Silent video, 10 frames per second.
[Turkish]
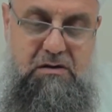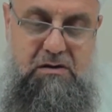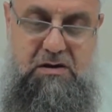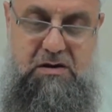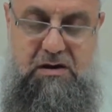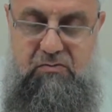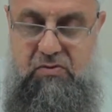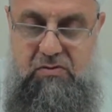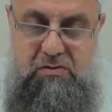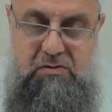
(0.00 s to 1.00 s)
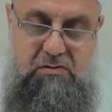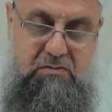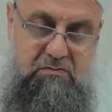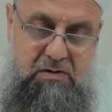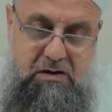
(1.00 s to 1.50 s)
İsra bu
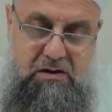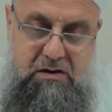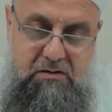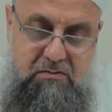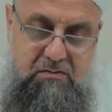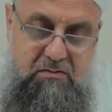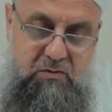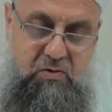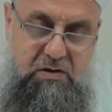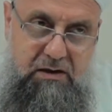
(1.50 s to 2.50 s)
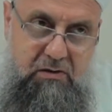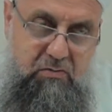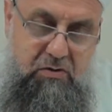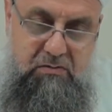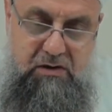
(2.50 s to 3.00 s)
Mekke'den Kudüs'e
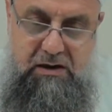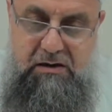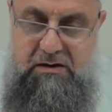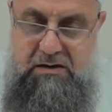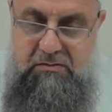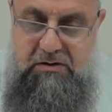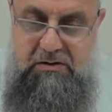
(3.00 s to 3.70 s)
kadar bölüm ayetle sabit.